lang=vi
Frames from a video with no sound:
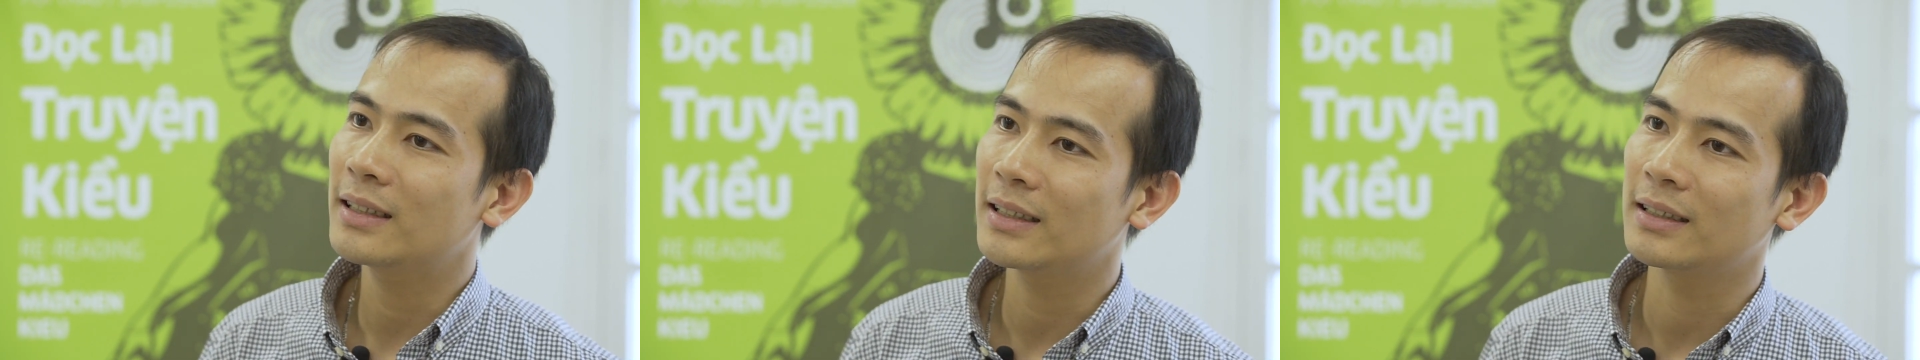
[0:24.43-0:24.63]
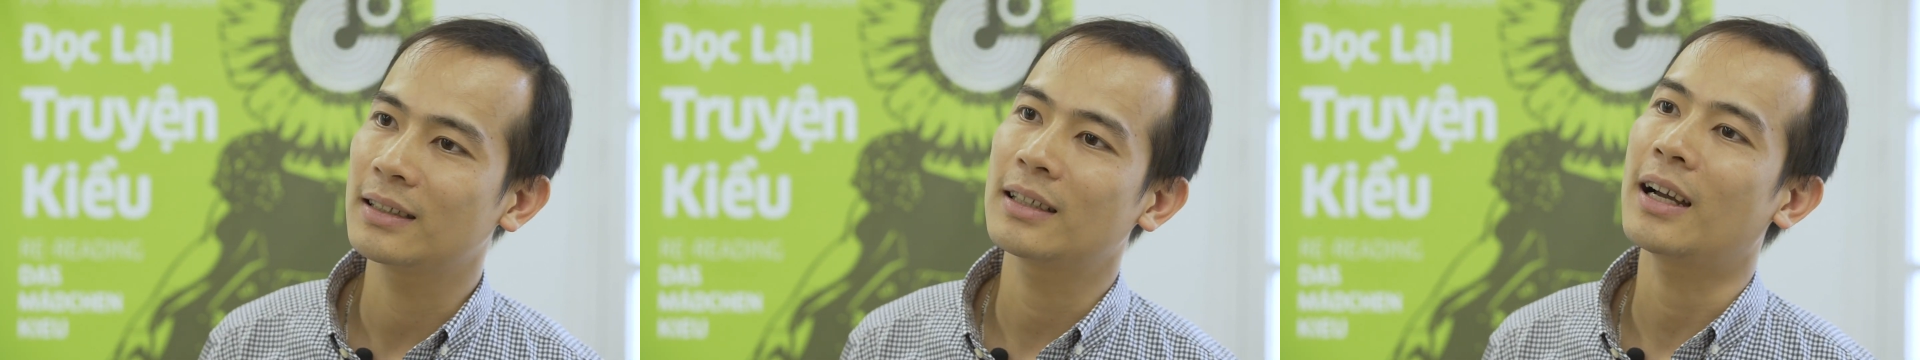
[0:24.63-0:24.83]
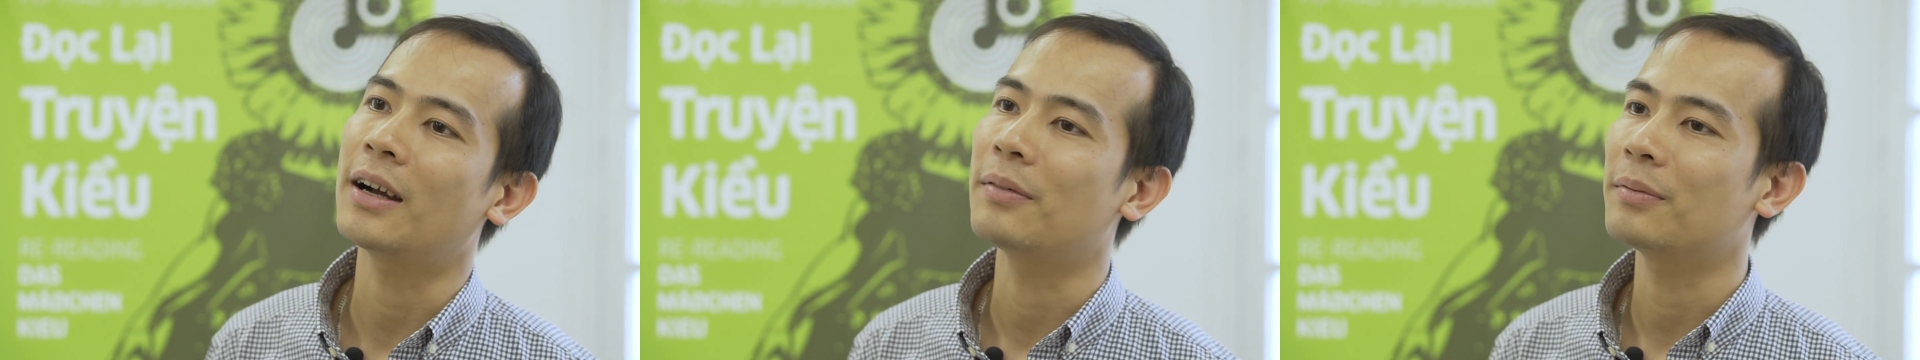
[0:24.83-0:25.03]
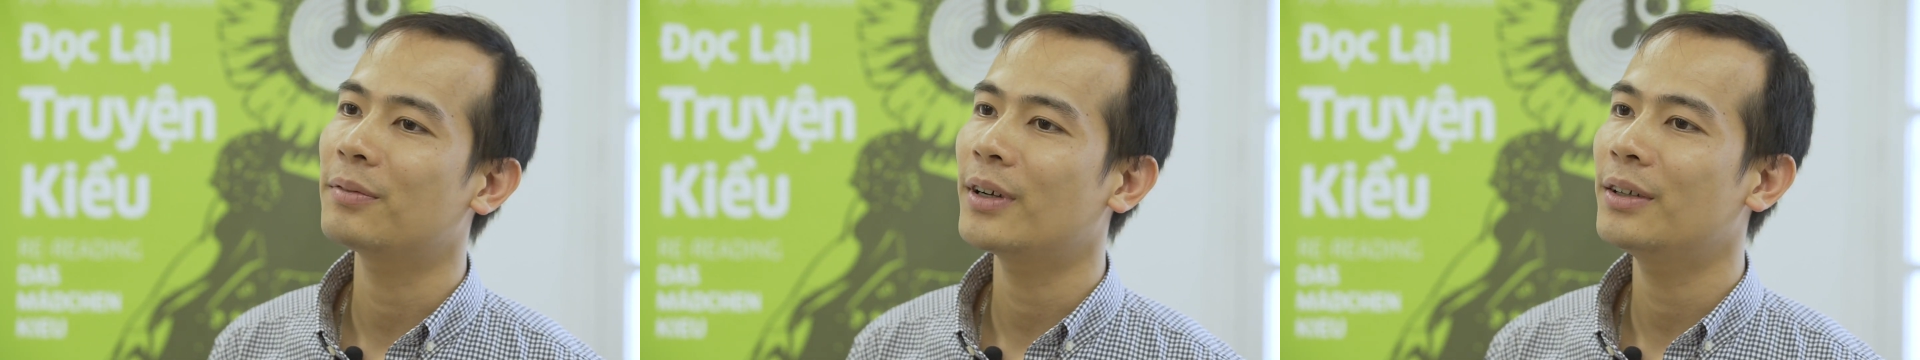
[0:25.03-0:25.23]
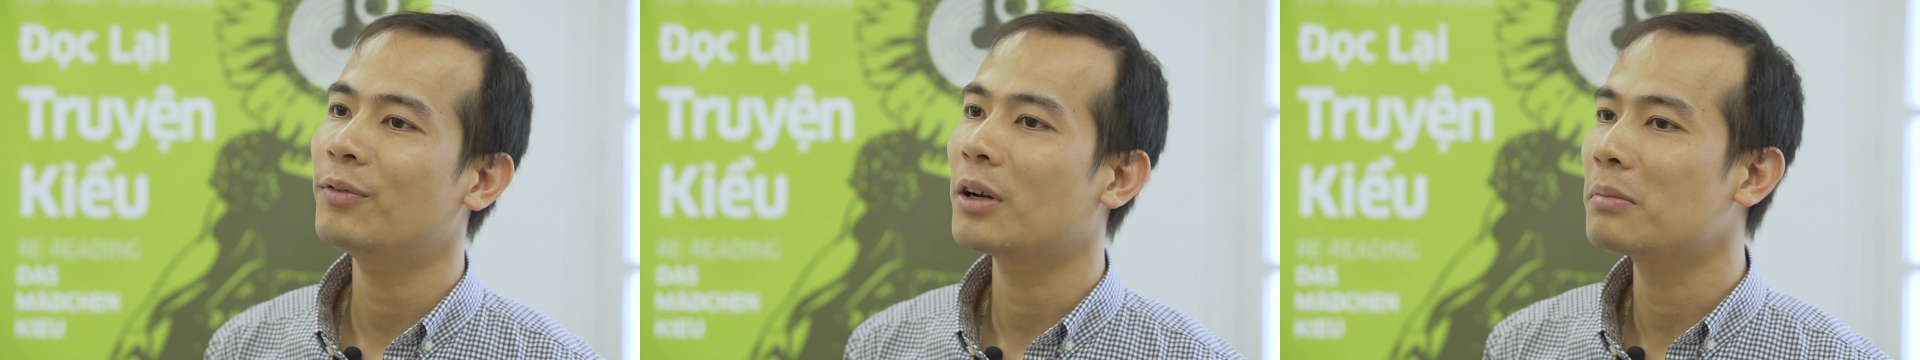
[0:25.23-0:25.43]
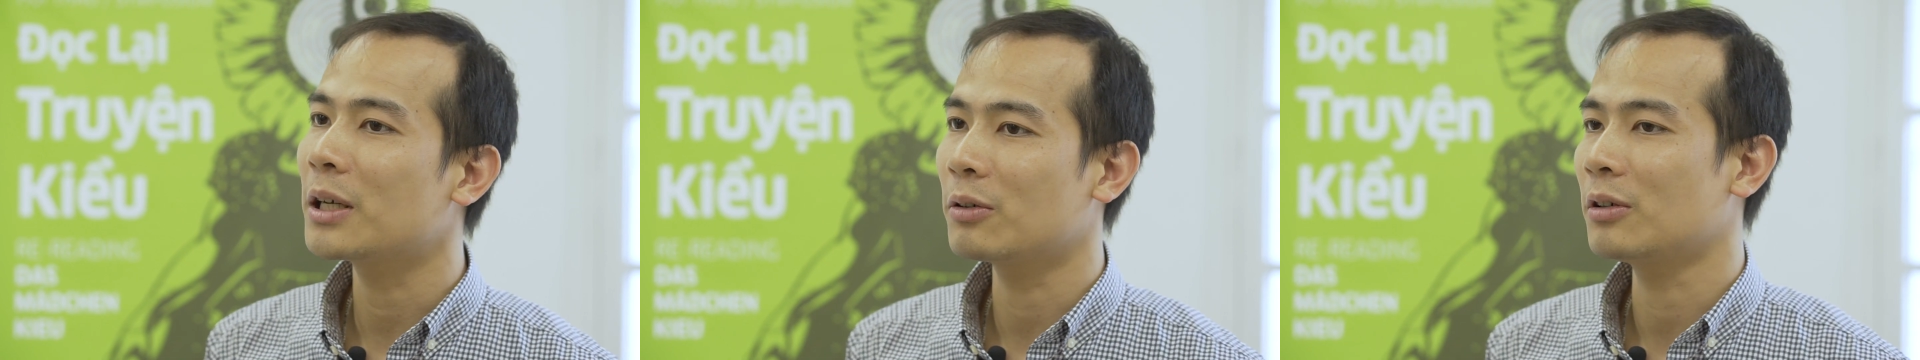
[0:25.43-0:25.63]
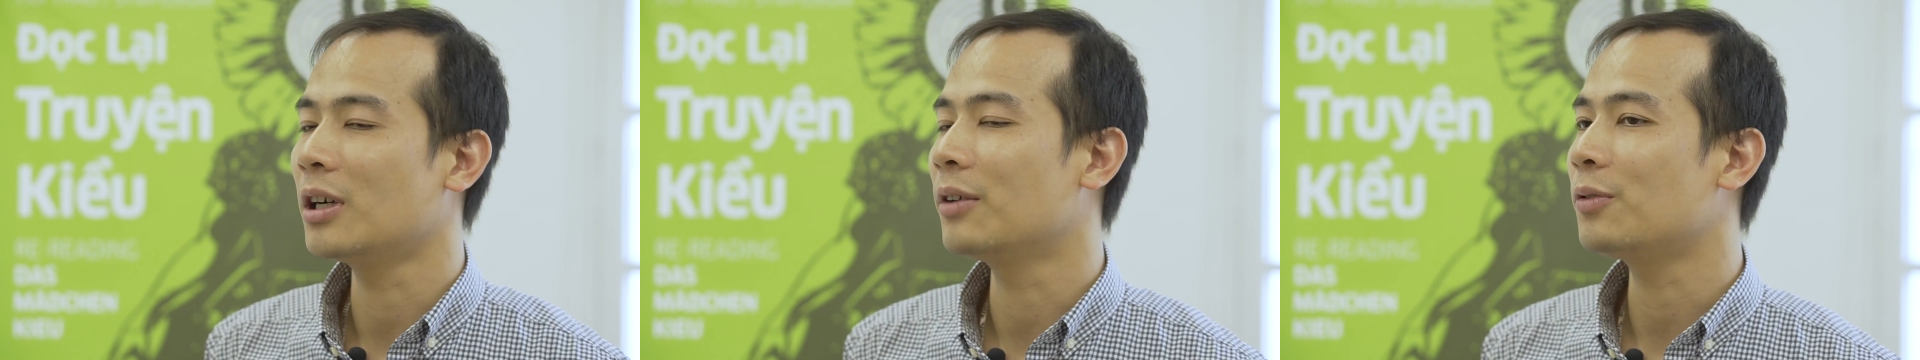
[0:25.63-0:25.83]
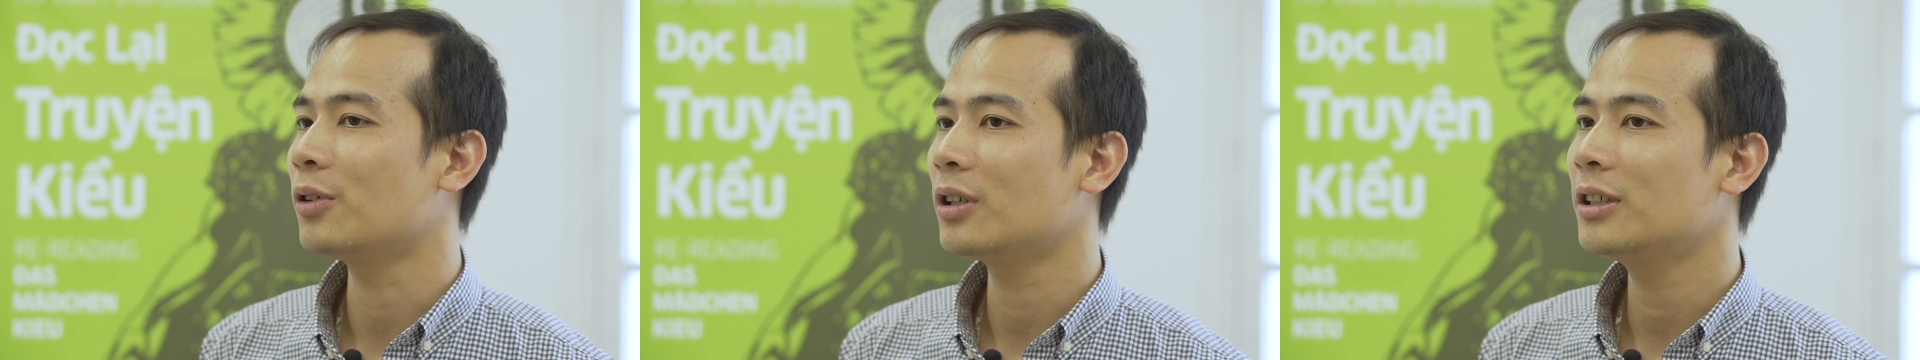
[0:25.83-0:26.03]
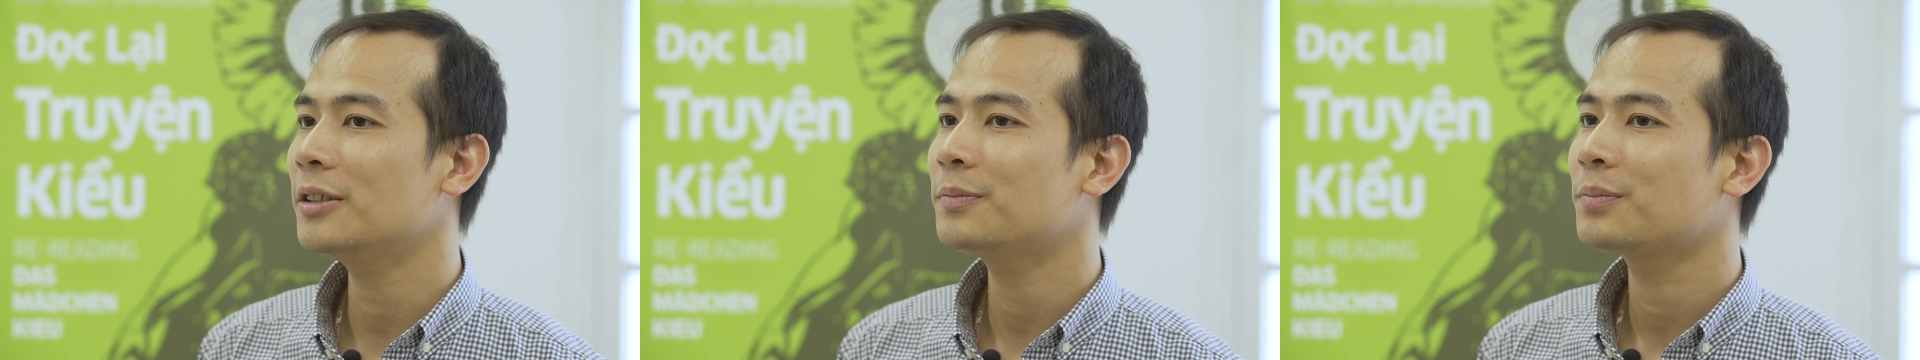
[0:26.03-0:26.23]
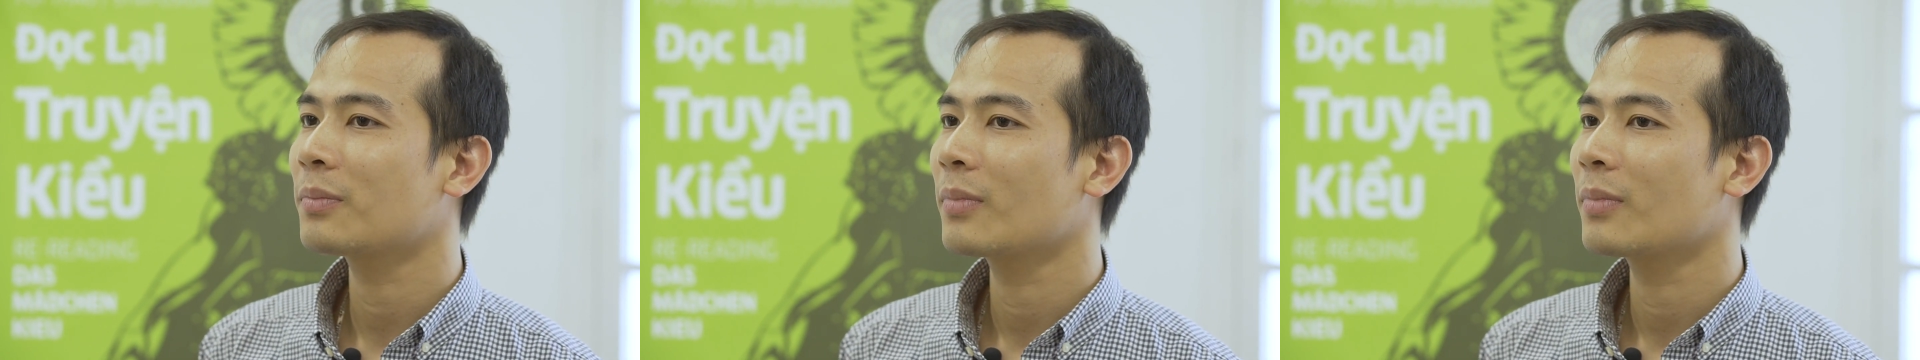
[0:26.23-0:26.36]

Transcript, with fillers: tình cảm hay vận mệnh của người phụ nữ